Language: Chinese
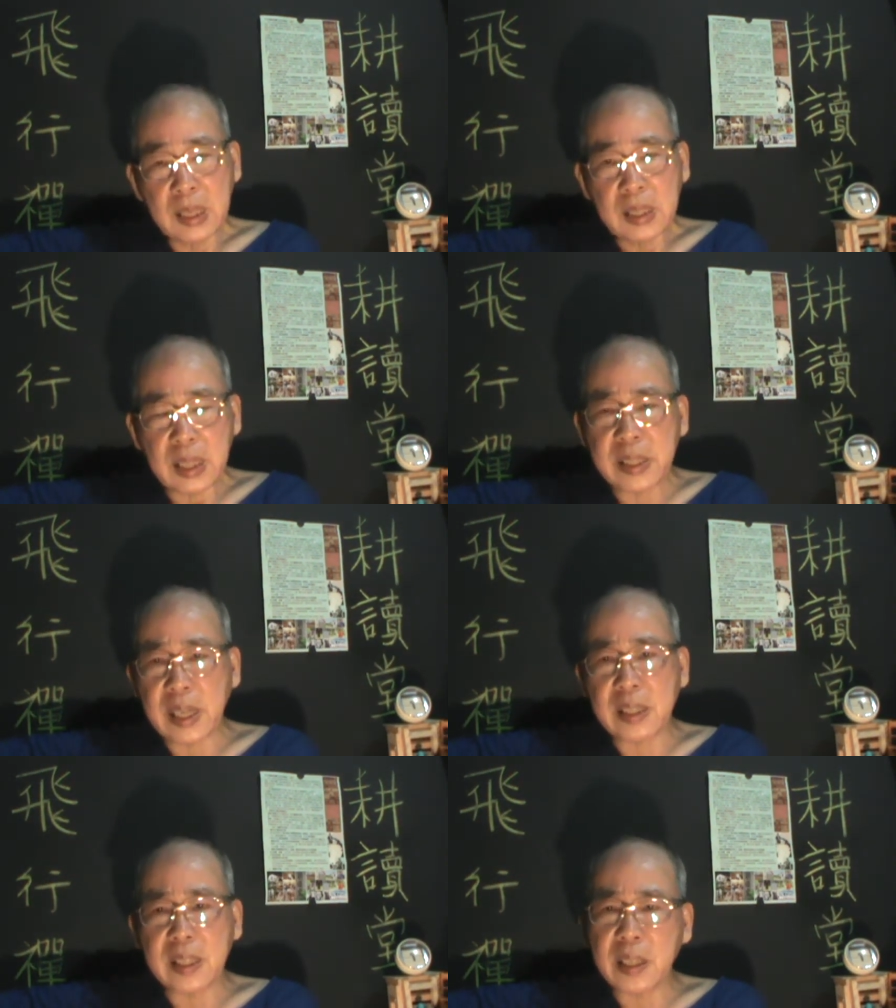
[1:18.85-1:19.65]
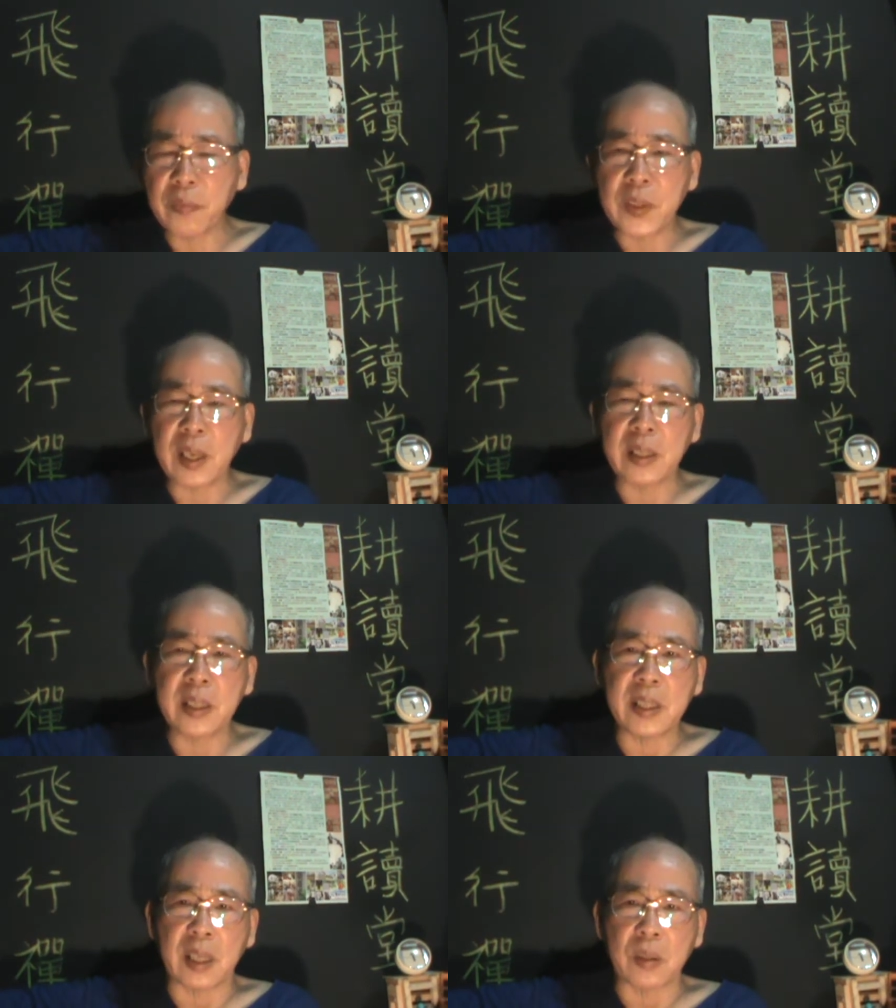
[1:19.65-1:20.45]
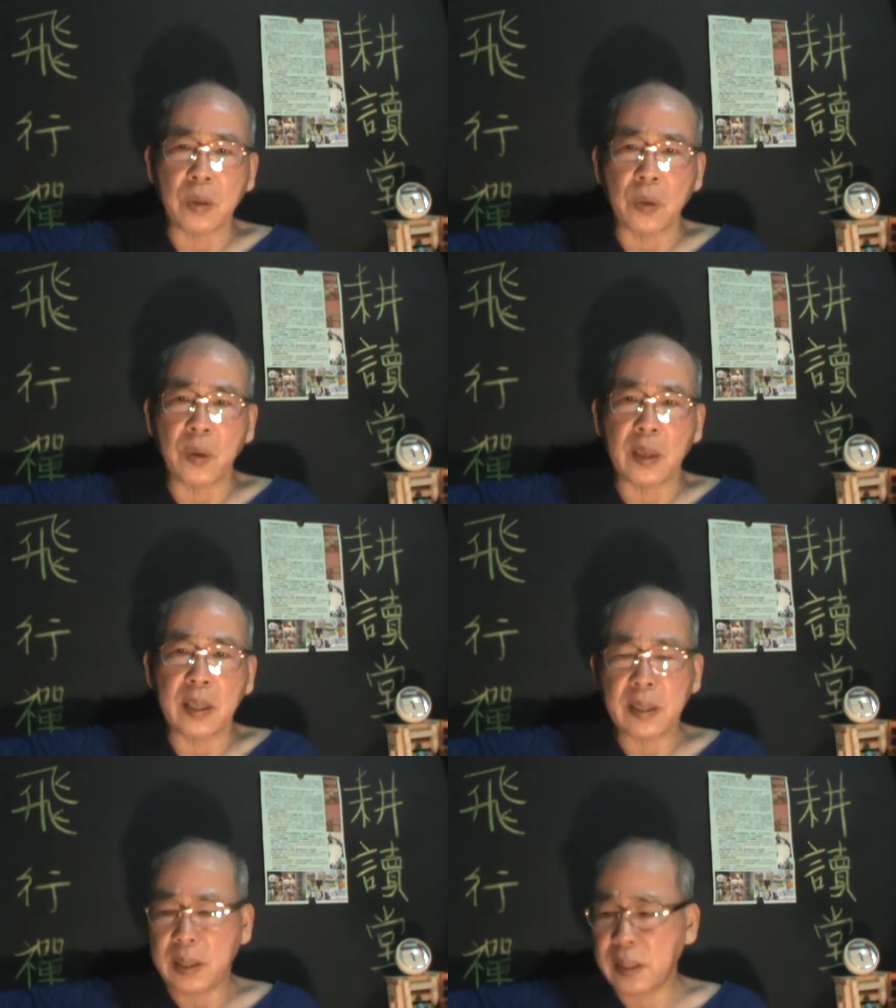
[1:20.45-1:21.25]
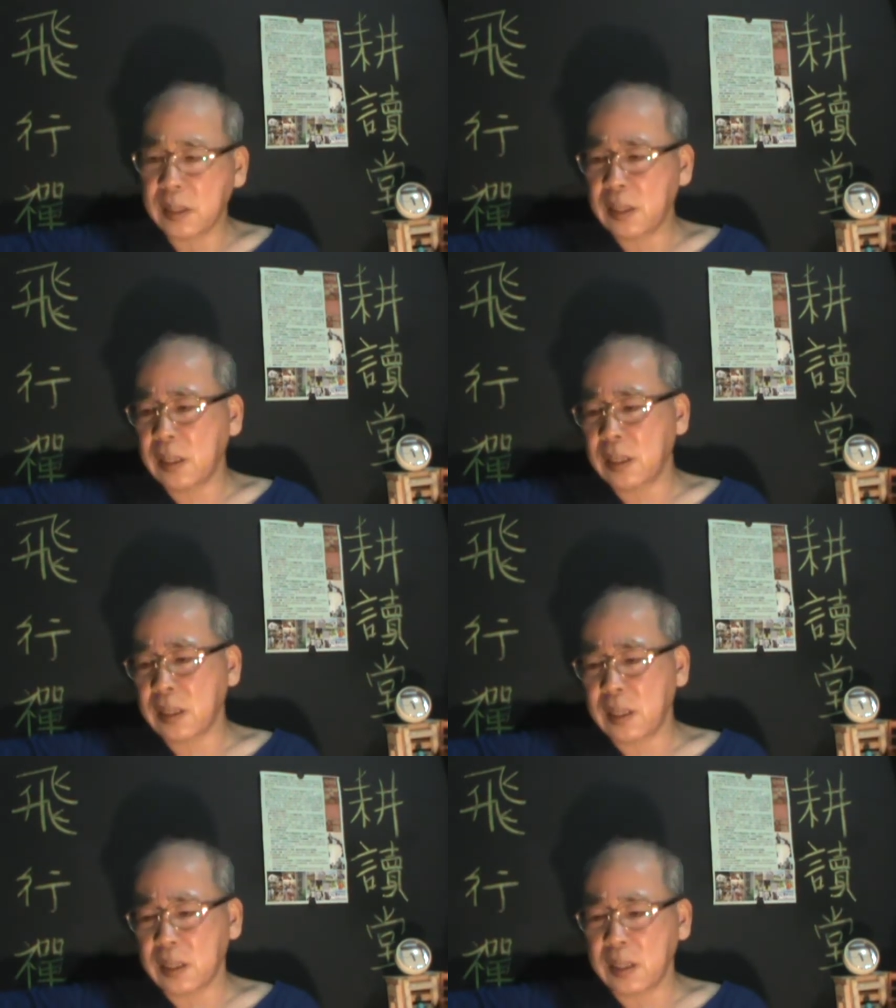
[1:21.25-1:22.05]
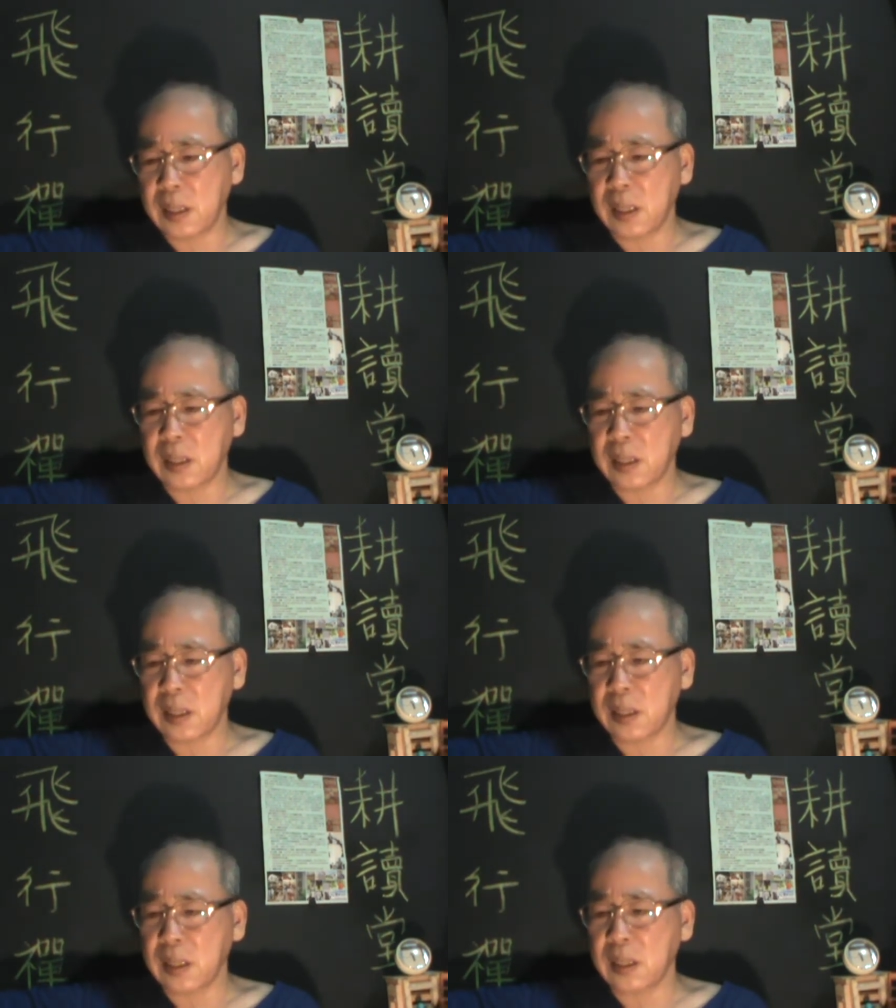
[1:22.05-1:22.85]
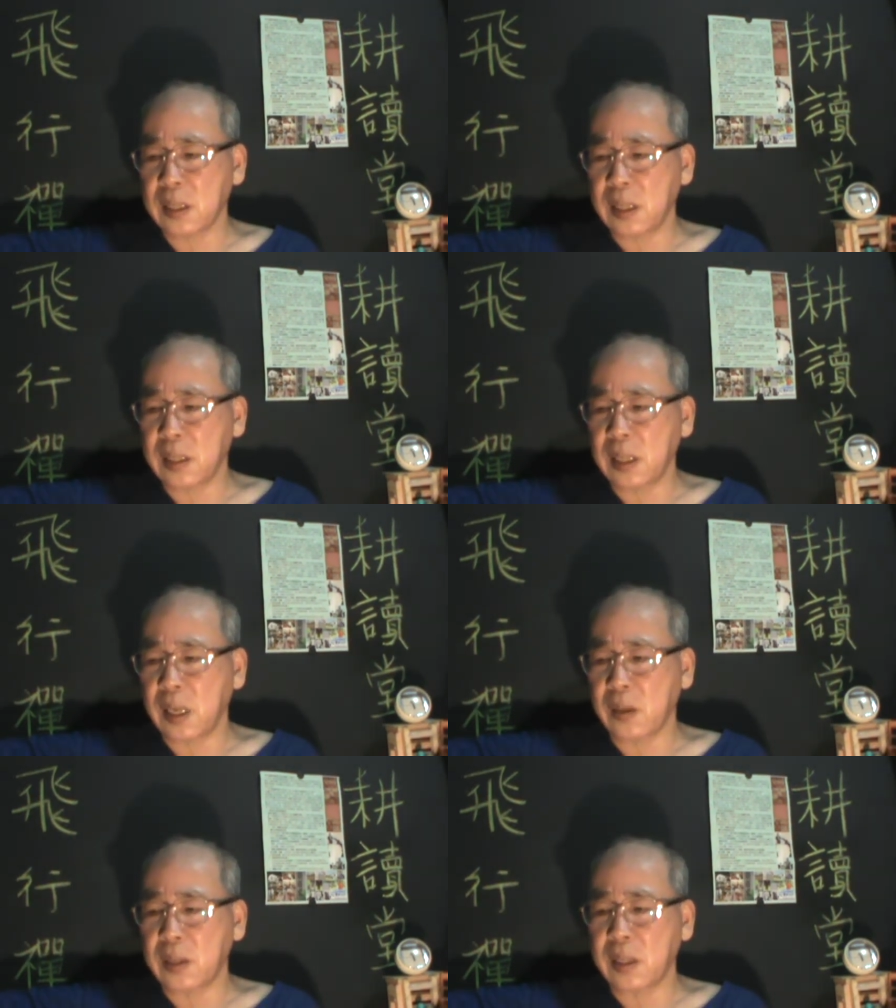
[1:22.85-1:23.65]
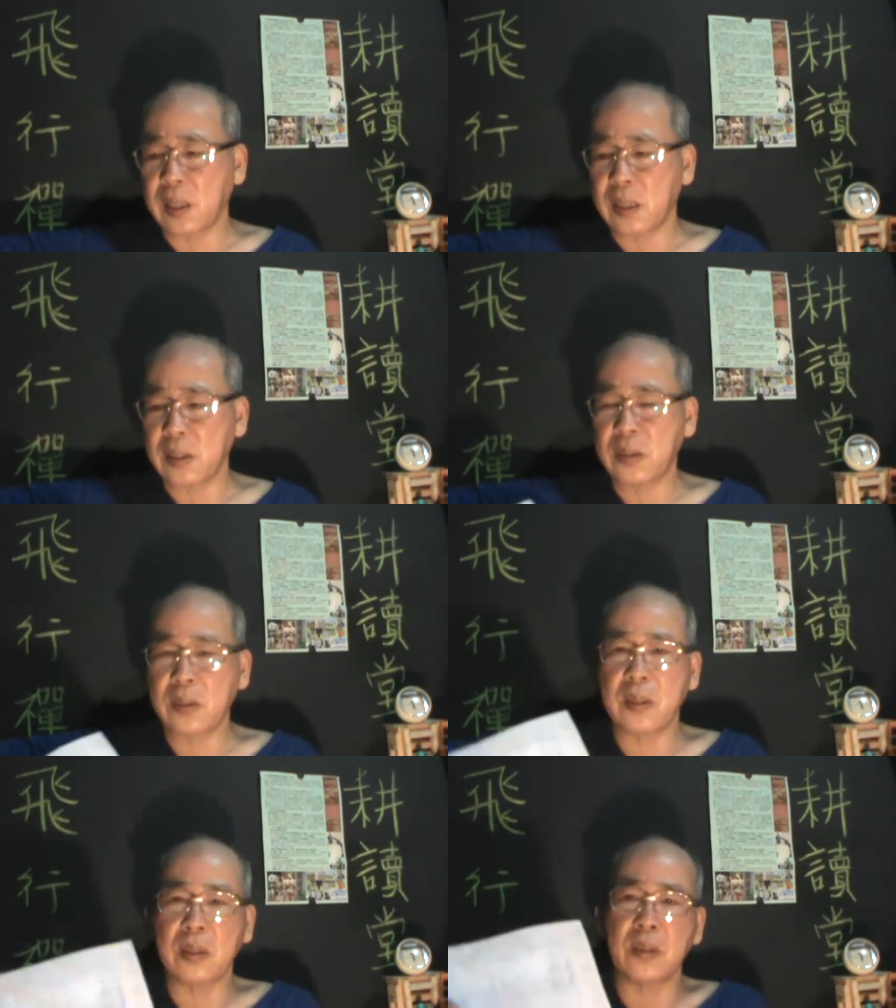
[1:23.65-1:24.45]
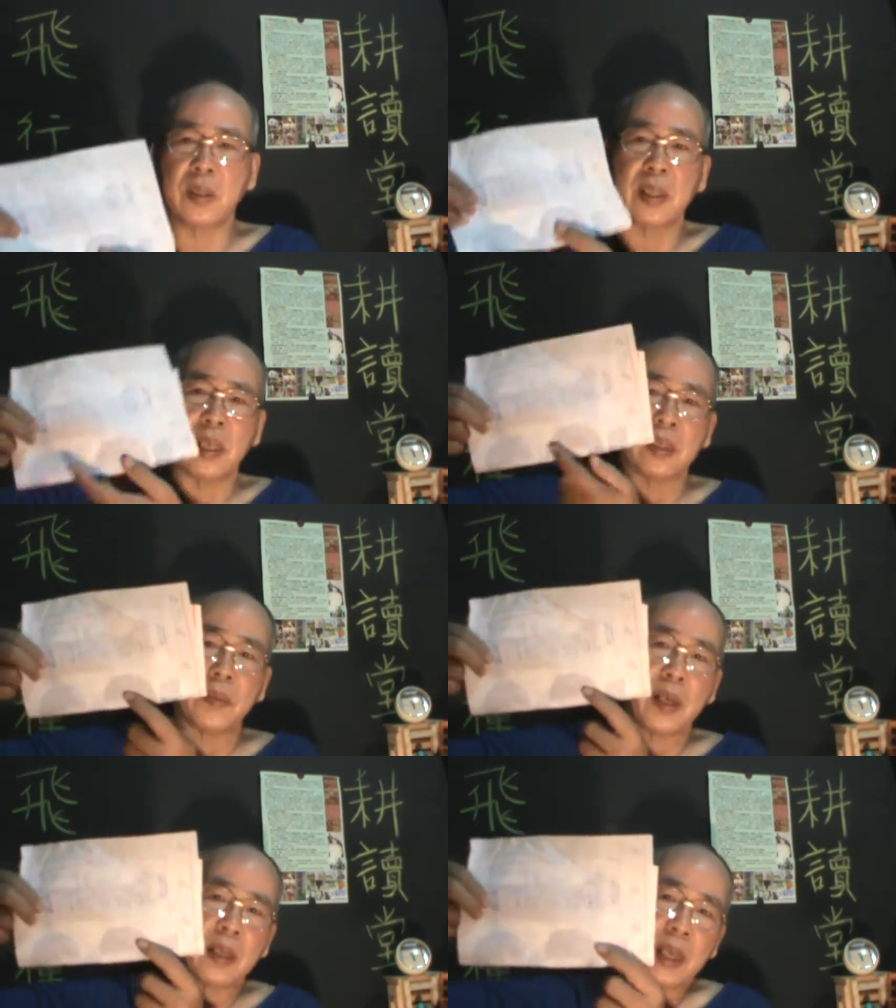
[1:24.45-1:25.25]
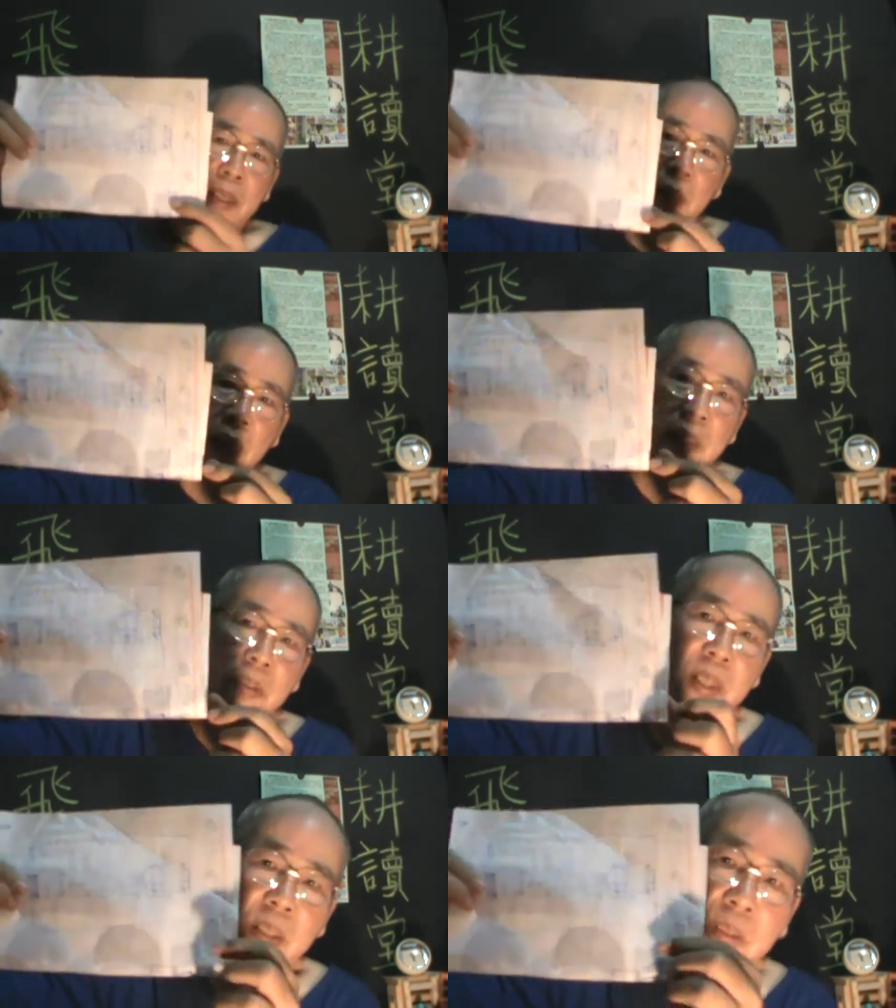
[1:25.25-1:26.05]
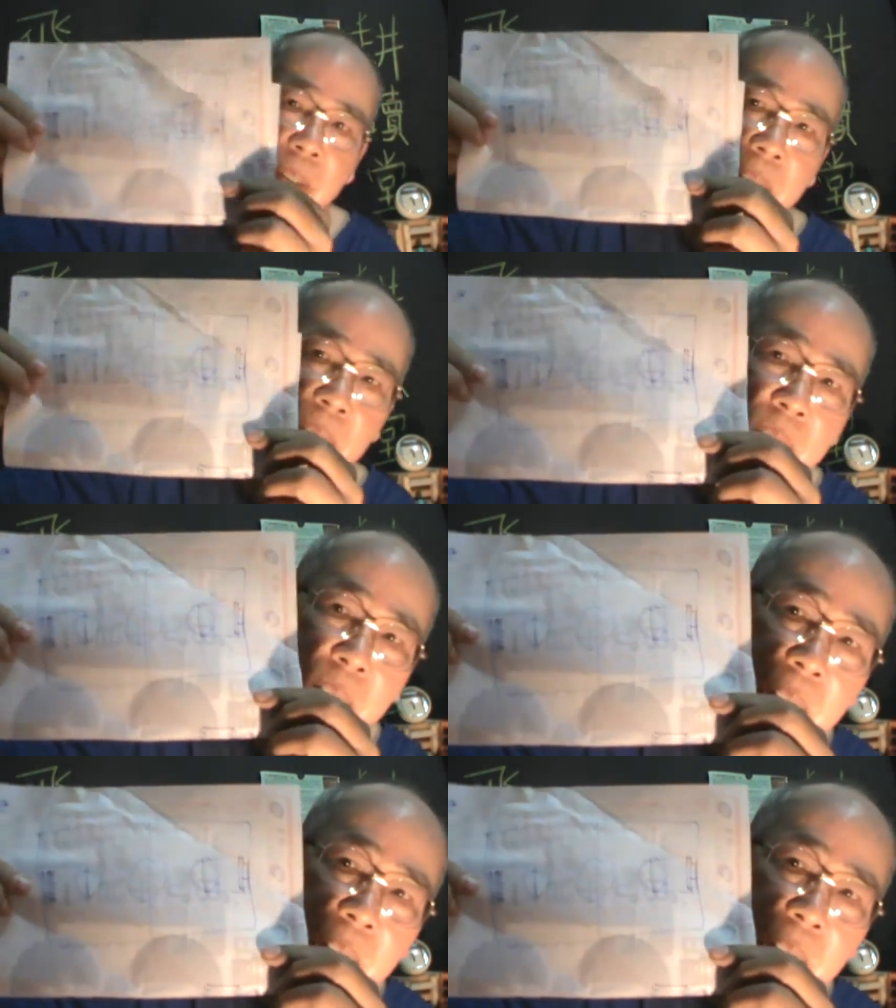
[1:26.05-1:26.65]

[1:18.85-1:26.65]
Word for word: 那这样是一个非常理想的状况啊。可是这可是这些这这个这个这些老人哈。这就是这样子嘛，篮篮球场就是这样子的